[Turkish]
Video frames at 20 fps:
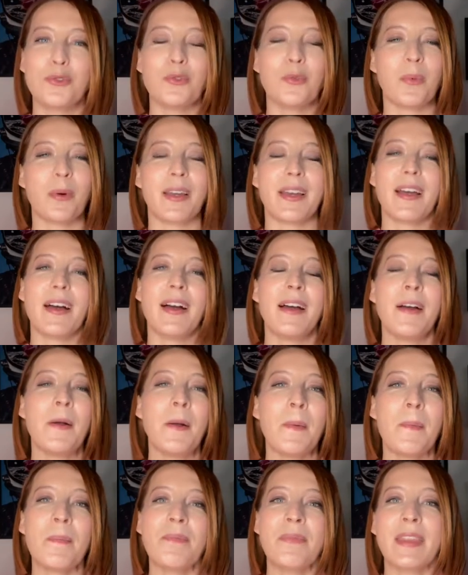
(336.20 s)
numara.
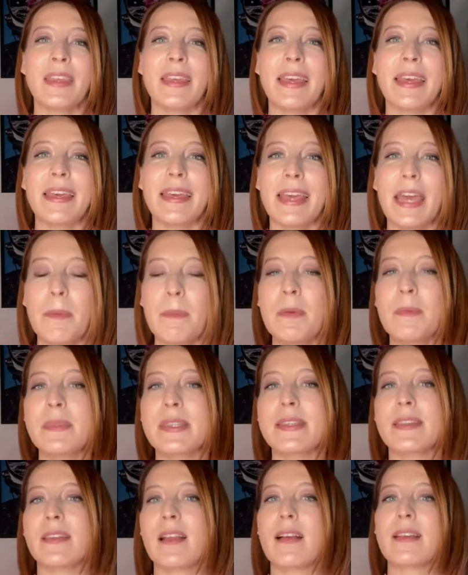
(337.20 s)
E,
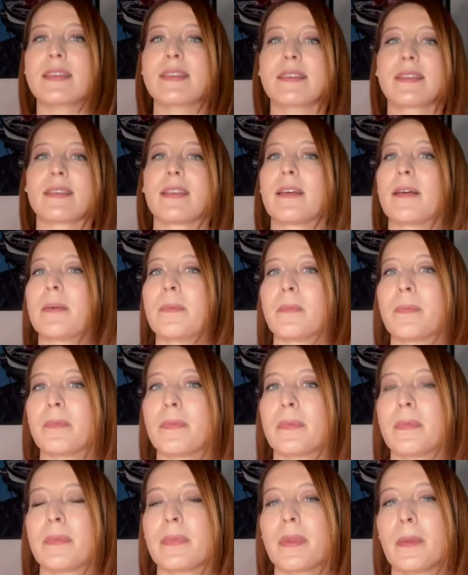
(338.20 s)
hepimizin aslında
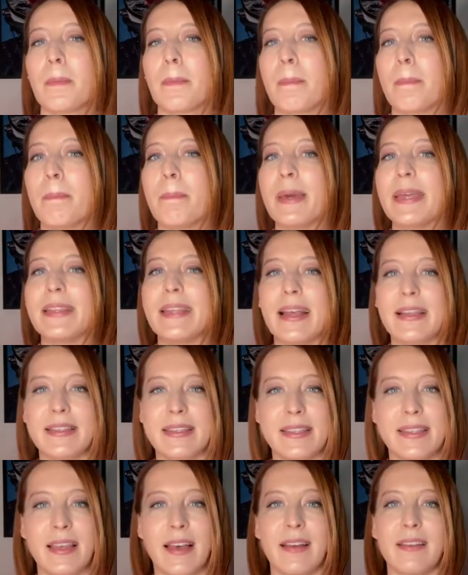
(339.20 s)

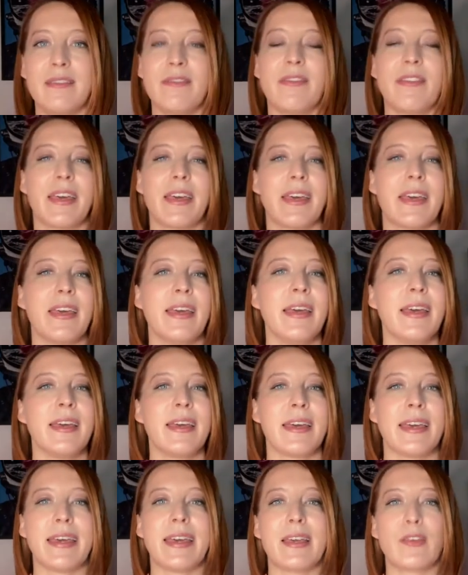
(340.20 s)
bedensel ve
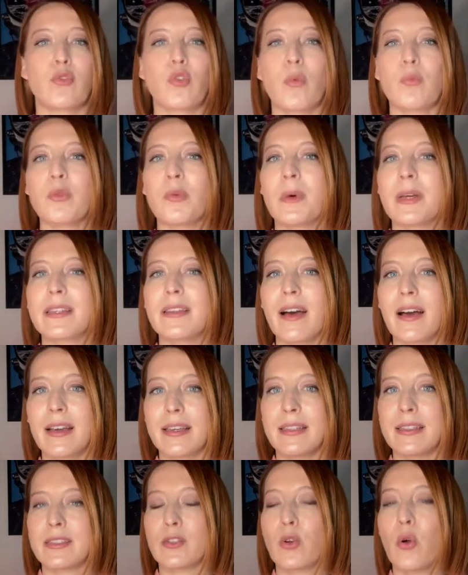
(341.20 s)
e, topluma
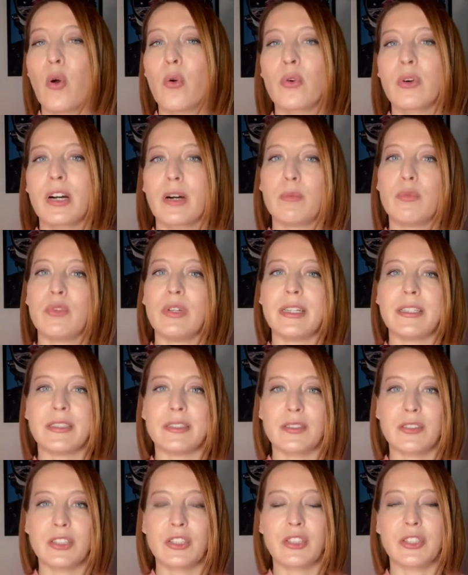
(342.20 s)
dair ön
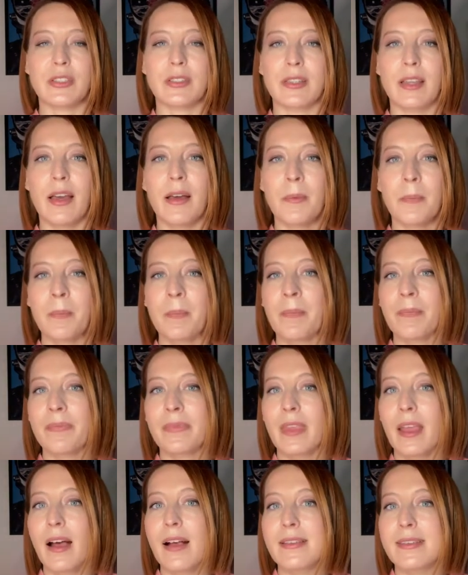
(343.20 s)
kabullerin dışında
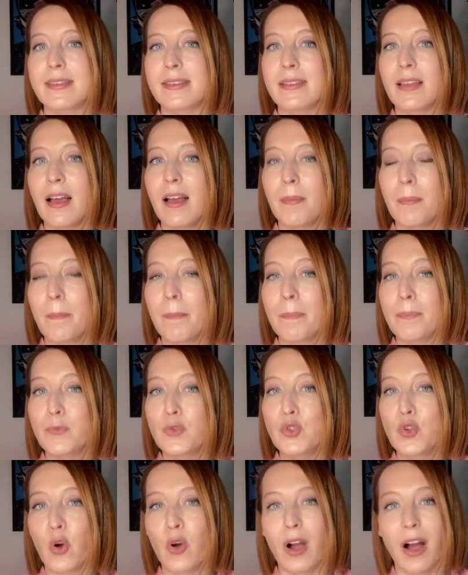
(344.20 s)
aslında
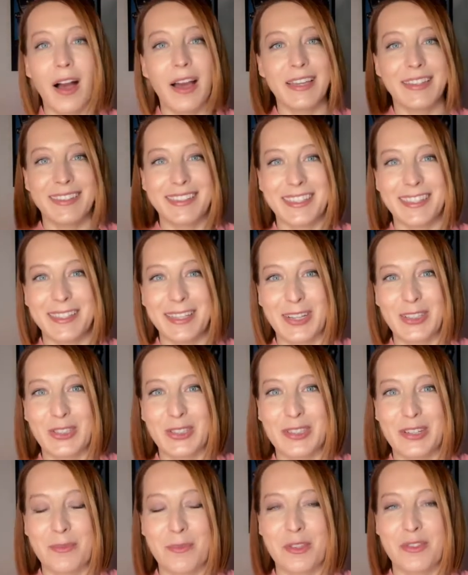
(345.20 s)
çok aynı
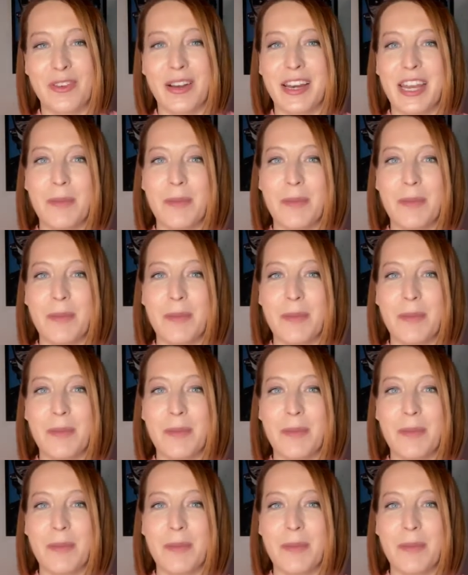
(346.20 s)
ihtiyaçlarımız var.